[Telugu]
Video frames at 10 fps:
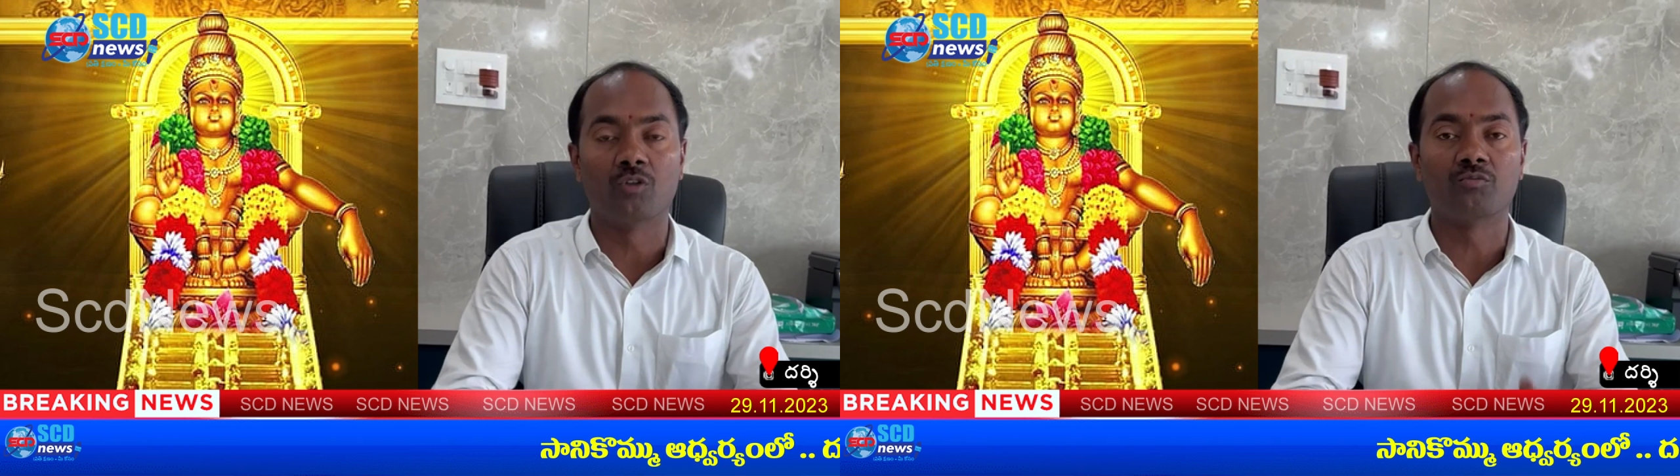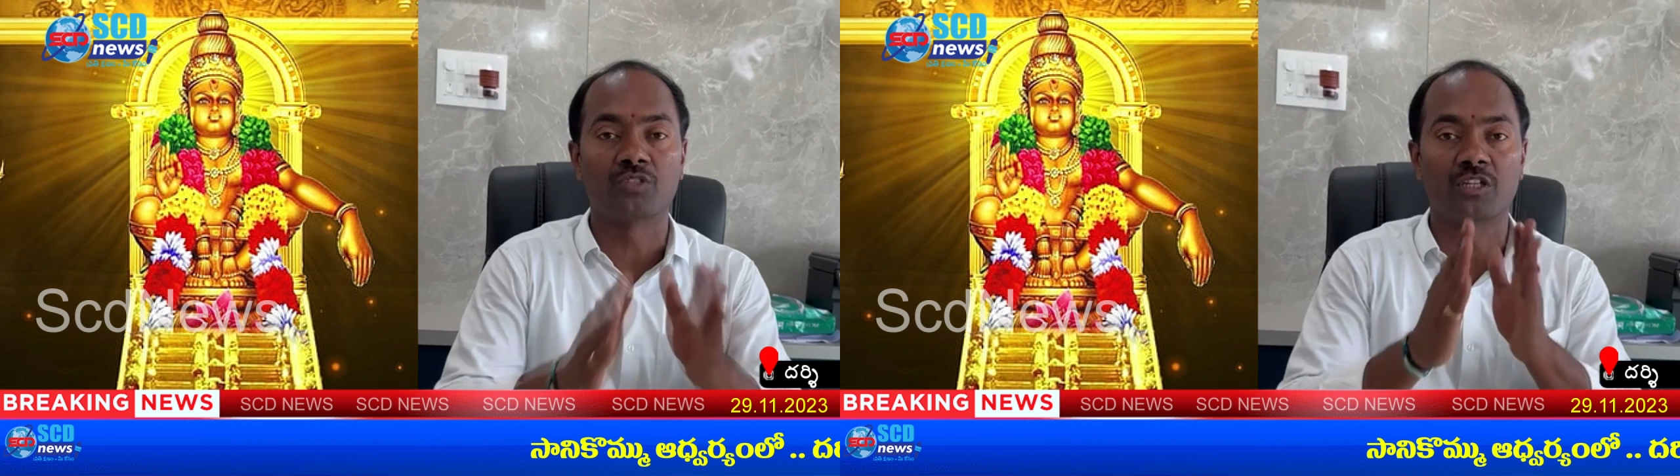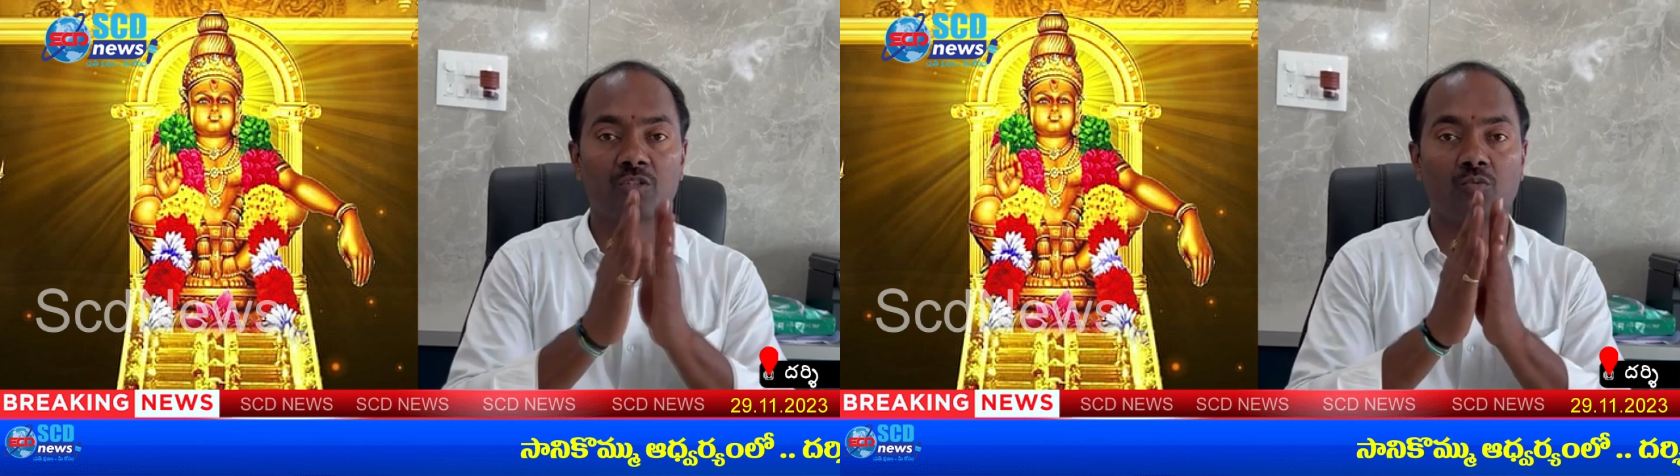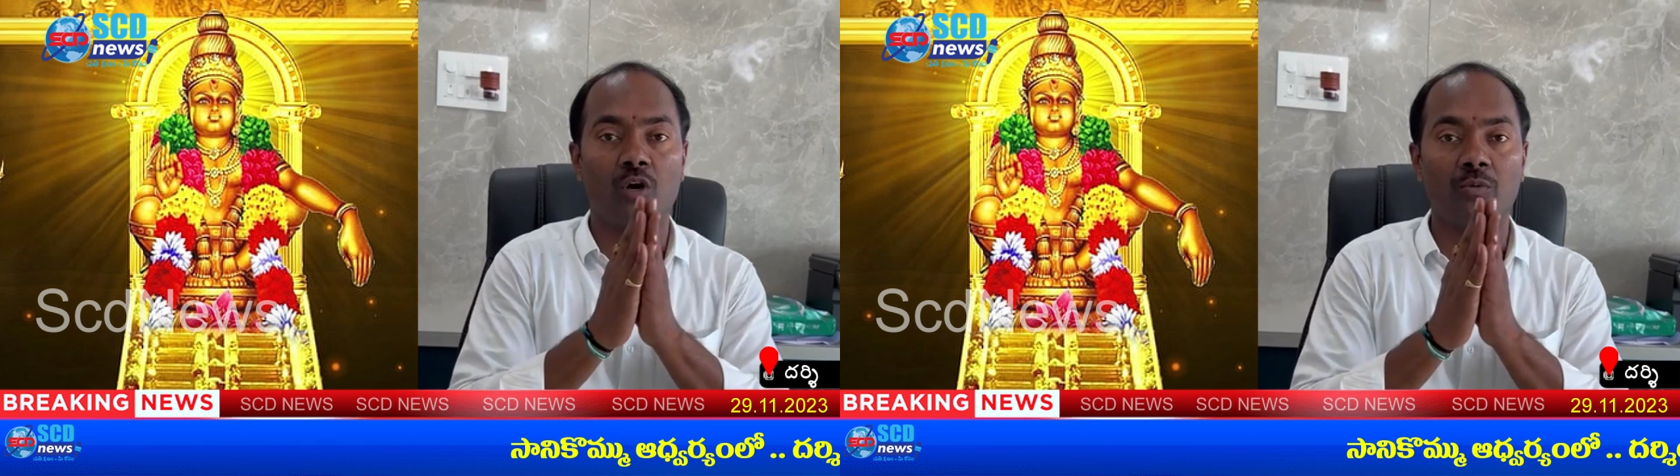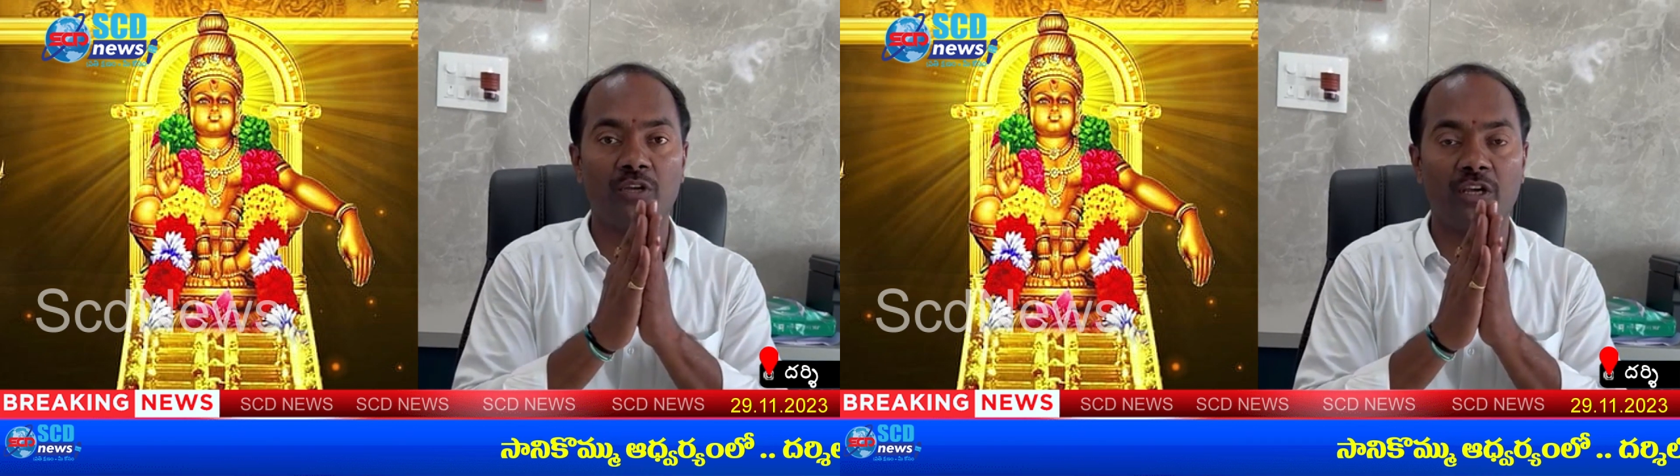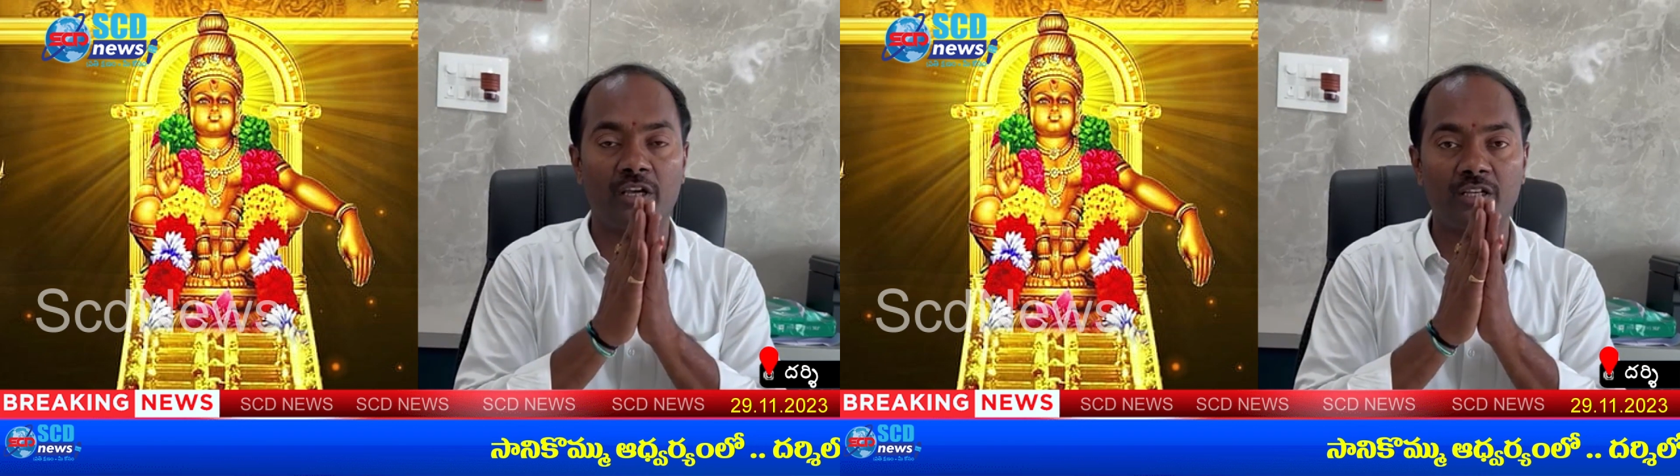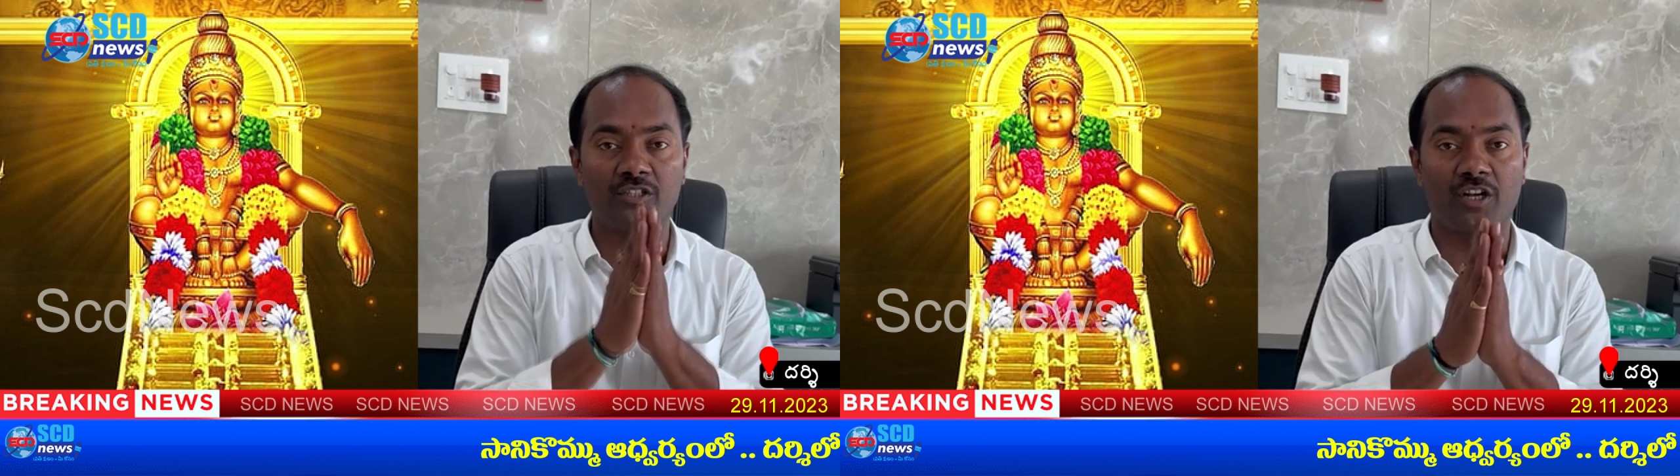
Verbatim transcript: ఓం శ్రీ స్వామియే